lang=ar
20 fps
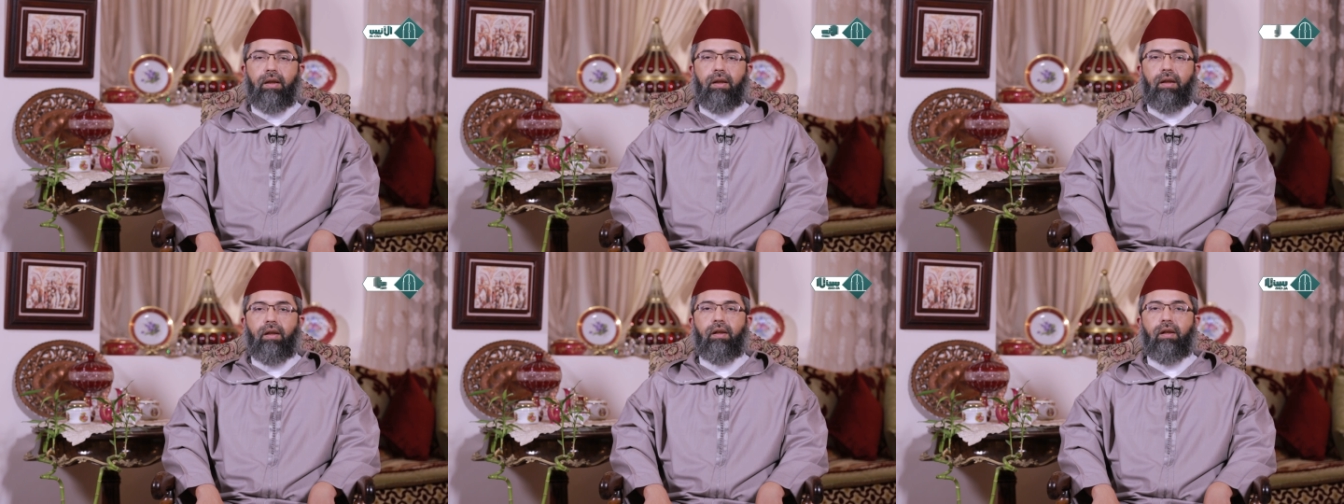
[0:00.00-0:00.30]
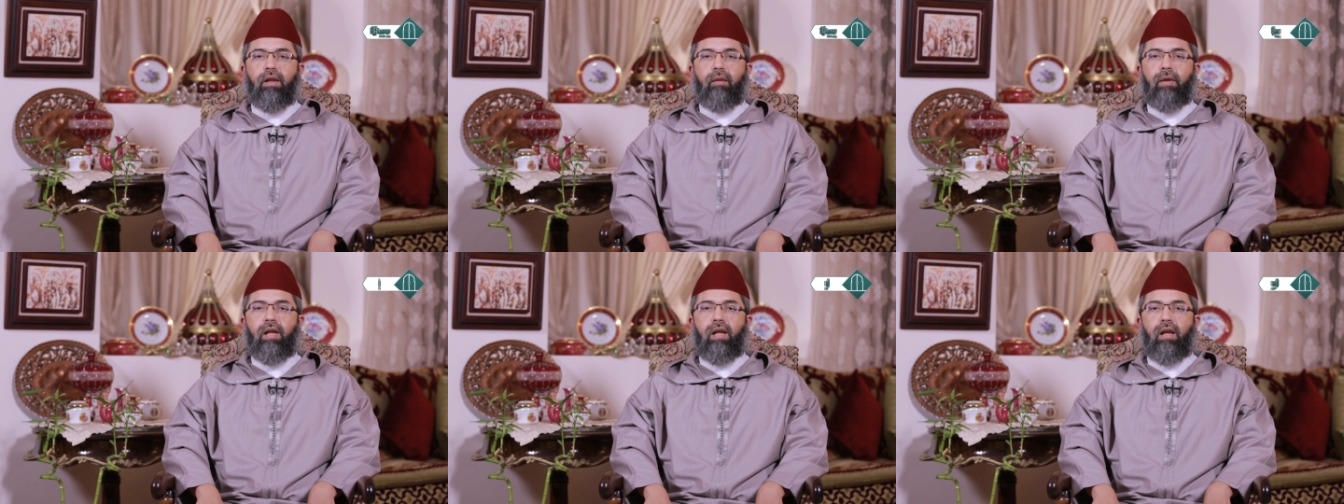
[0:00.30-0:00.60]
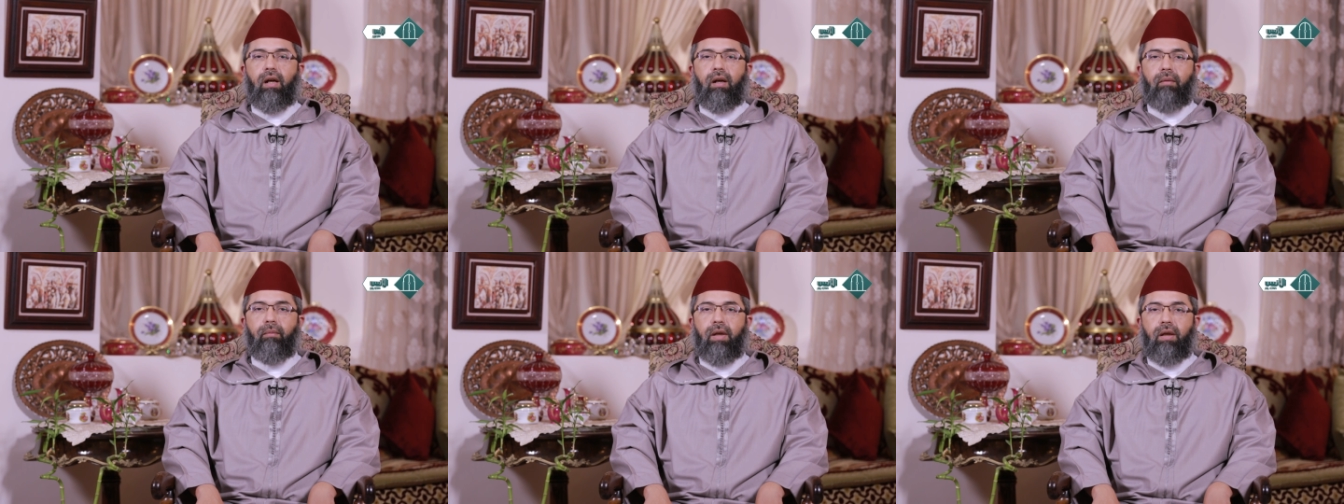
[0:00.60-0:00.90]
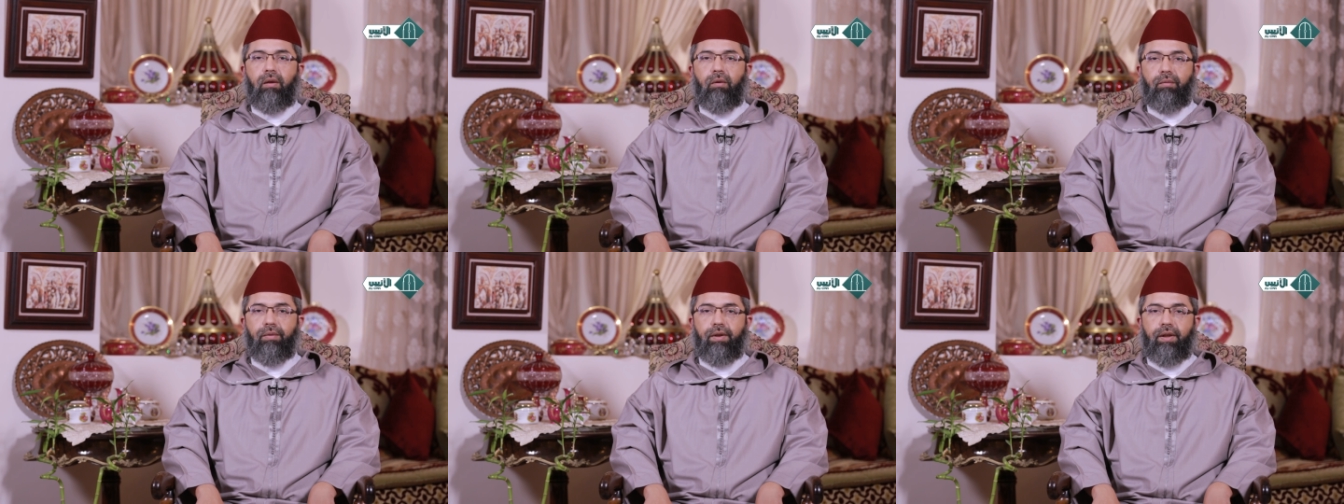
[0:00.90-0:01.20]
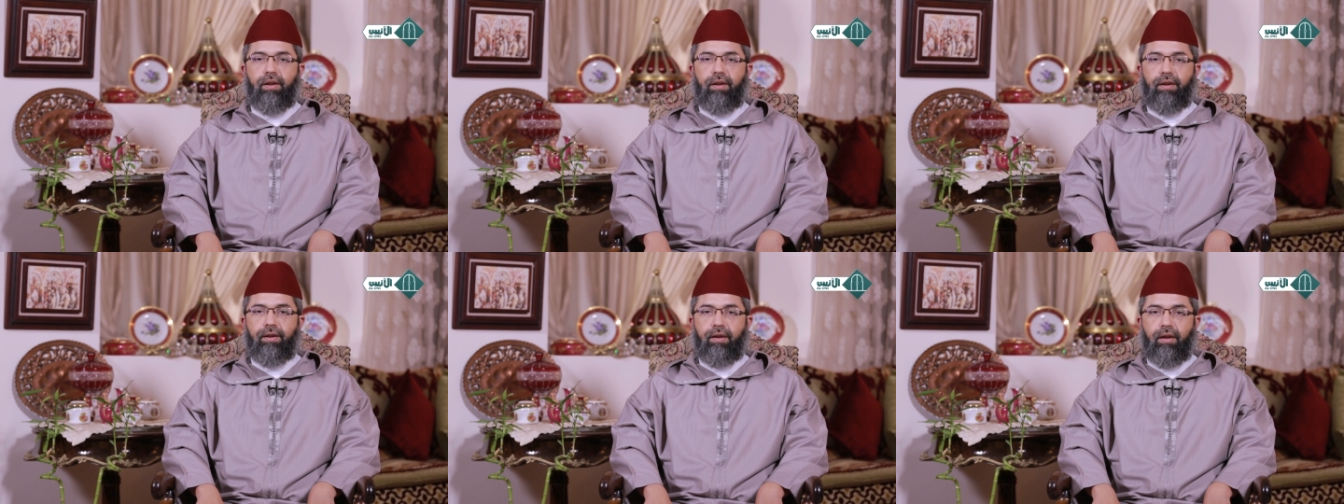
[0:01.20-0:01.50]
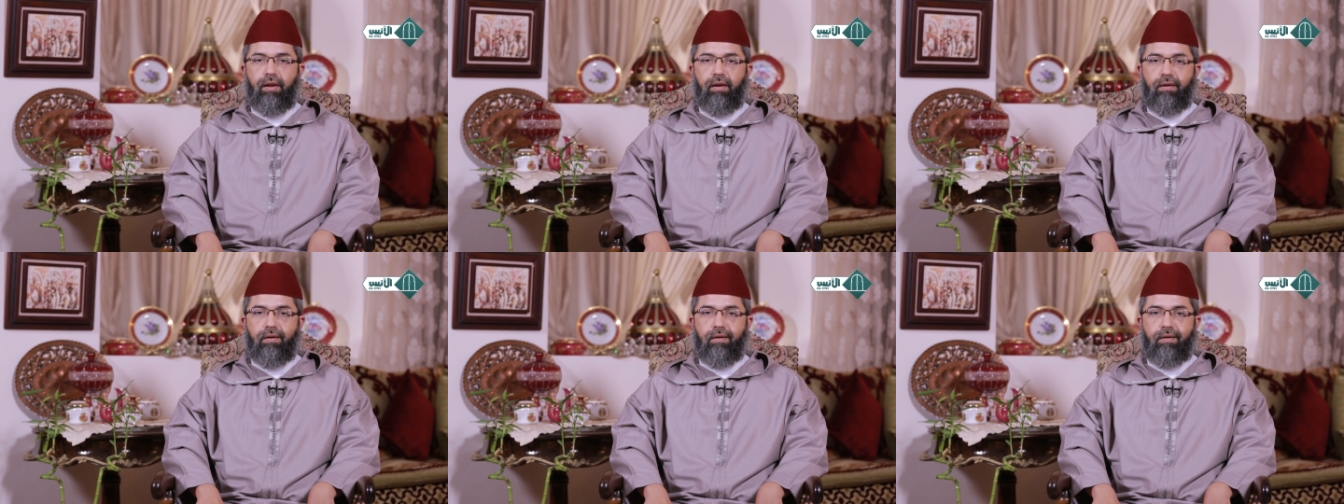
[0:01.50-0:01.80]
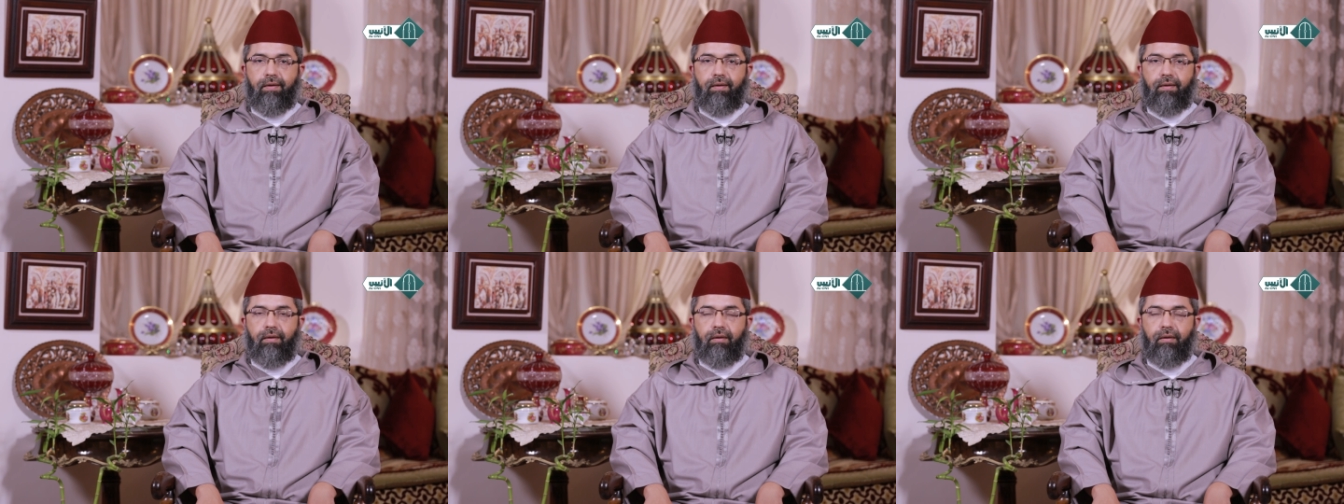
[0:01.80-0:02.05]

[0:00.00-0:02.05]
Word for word: انما الاعمال بالنيات